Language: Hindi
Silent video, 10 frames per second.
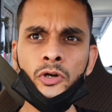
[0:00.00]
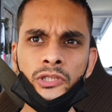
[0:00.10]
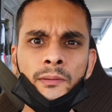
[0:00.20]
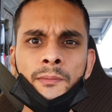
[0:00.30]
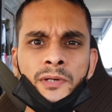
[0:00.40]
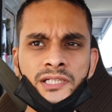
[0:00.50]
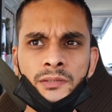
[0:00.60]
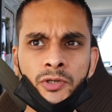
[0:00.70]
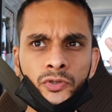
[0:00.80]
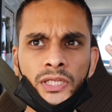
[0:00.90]
और जब आप
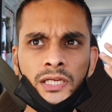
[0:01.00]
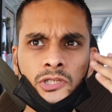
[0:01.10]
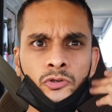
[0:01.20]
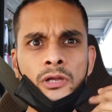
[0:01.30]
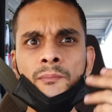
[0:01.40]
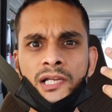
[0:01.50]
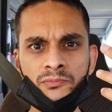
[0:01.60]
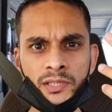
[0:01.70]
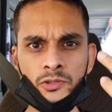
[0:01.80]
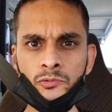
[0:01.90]
कस्टमर को देने जाओ तो आप
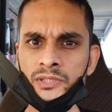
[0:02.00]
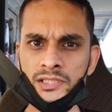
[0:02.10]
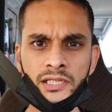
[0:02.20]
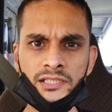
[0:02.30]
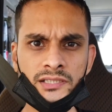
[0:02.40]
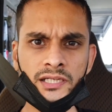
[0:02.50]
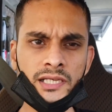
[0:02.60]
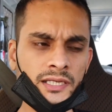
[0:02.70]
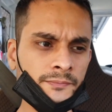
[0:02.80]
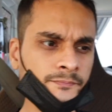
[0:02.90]
मास्क पहन लो बस दैट्स इट ये